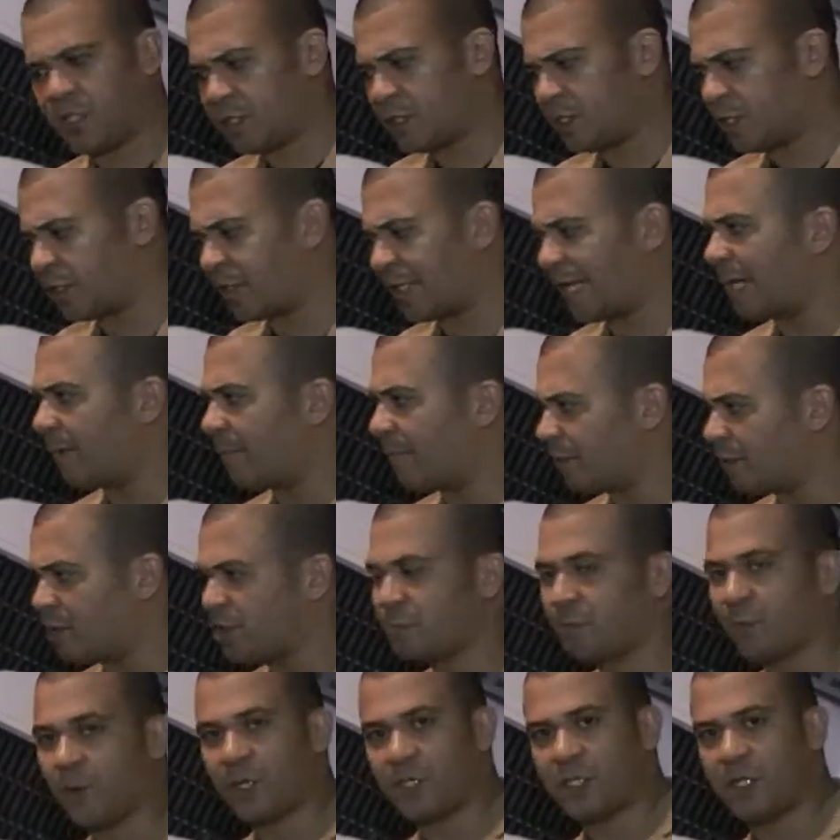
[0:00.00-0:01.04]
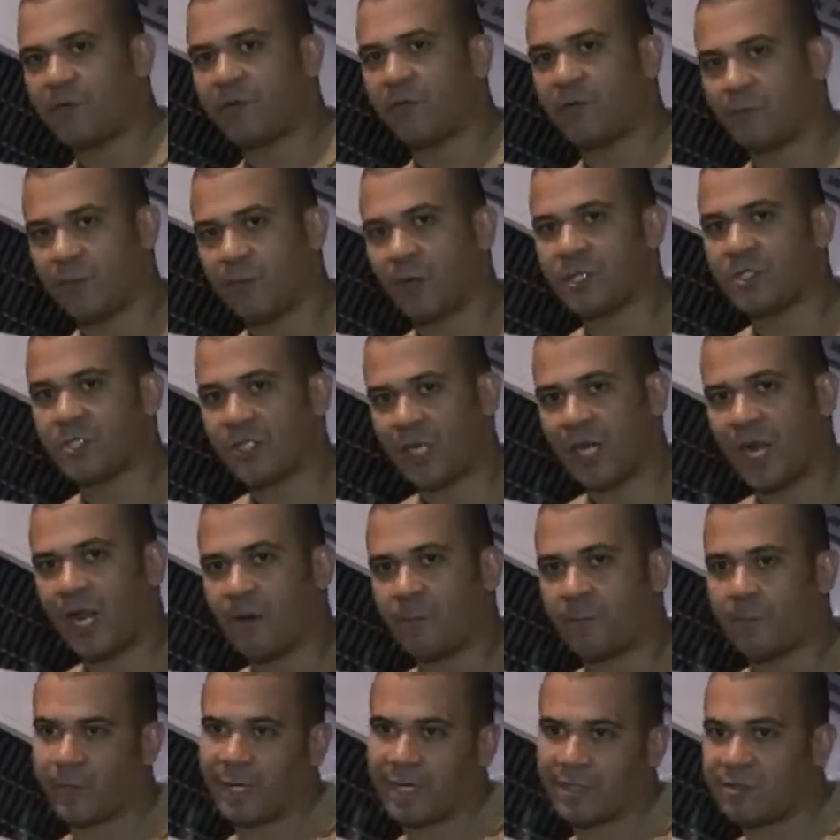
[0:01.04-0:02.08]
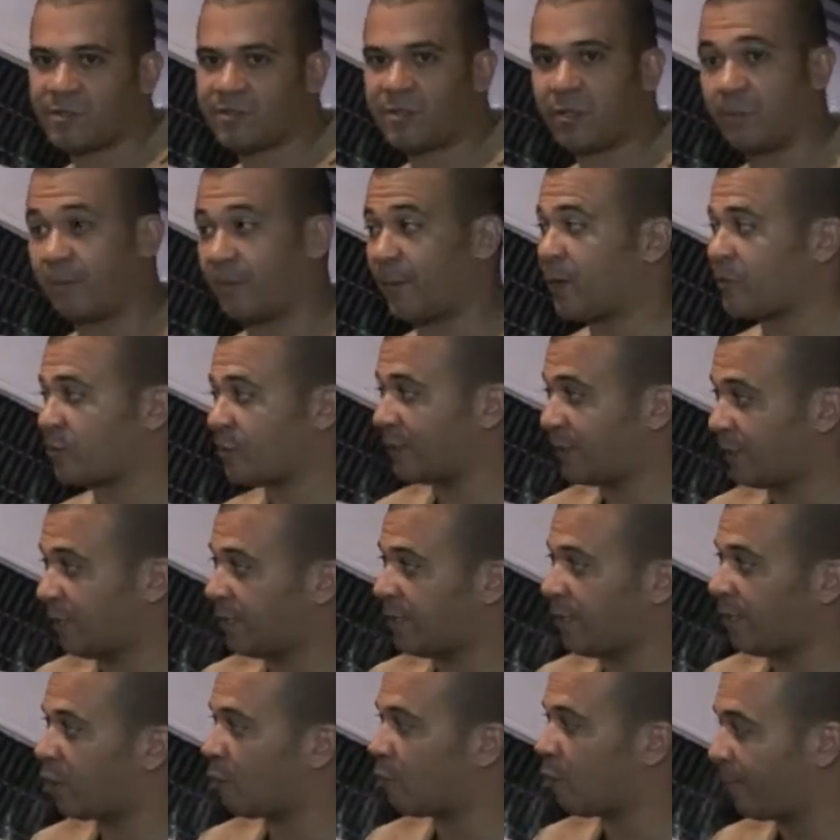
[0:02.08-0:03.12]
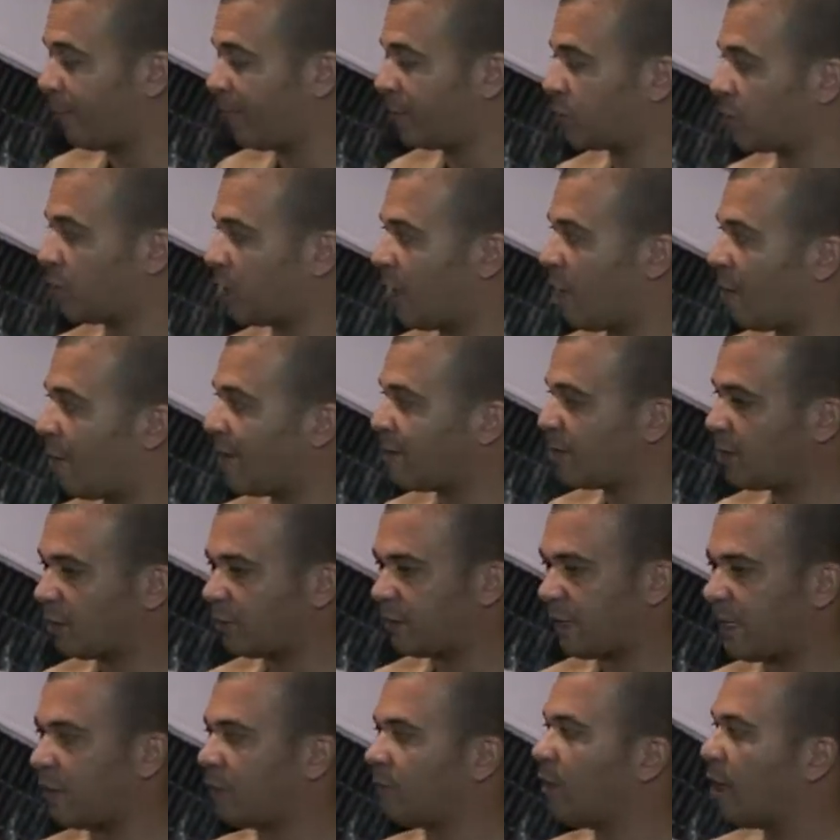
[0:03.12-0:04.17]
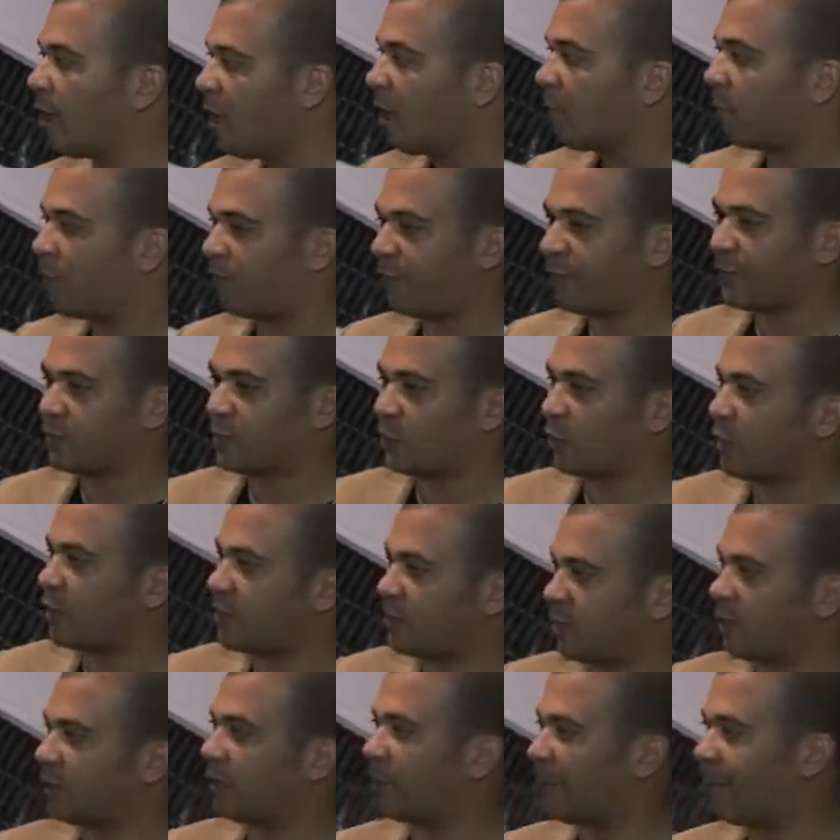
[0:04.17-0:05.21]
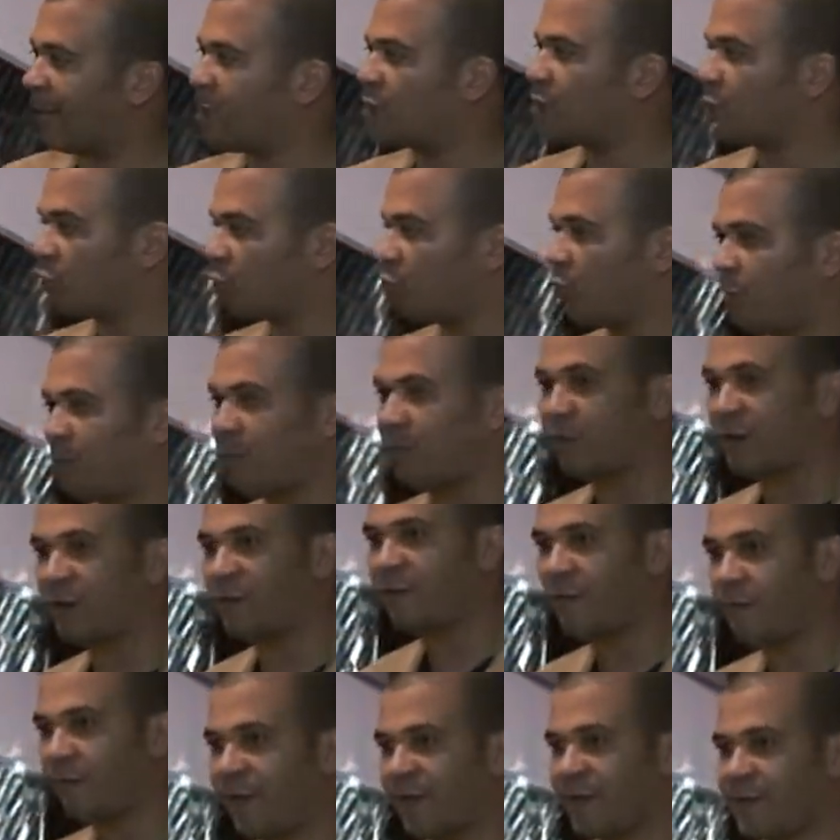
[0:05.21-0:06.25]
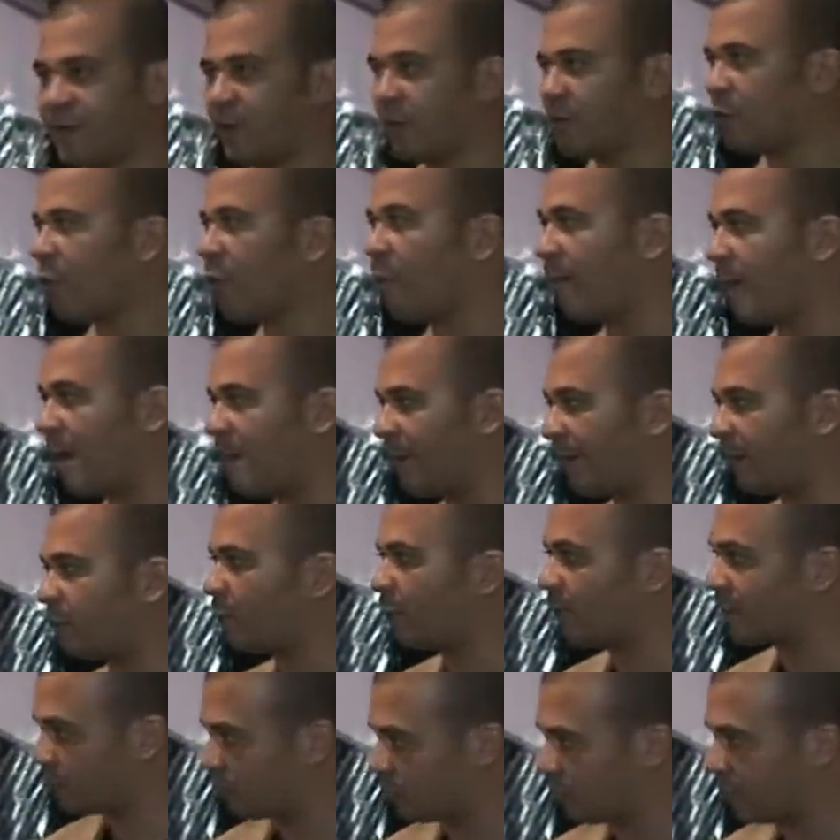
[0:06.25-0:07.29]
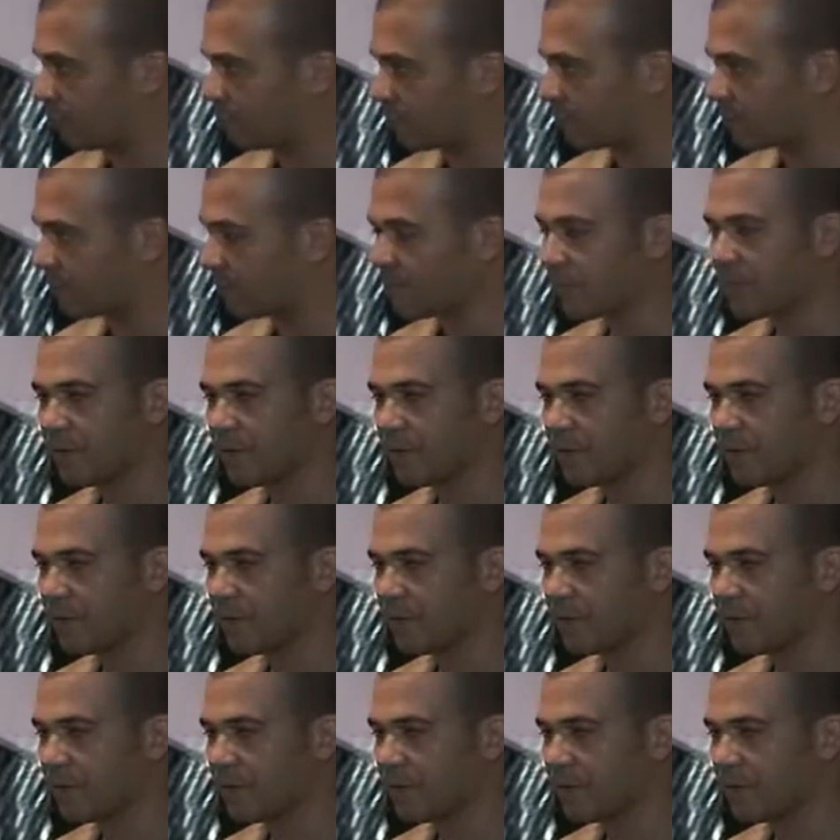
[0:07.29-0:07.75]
de, treinamento esportivo no modo geral, porque às vezes eu não posso atender como personal, mas eu tenho professores que trabalham junto comigo que vão fazer o acompanhamento com as noivas.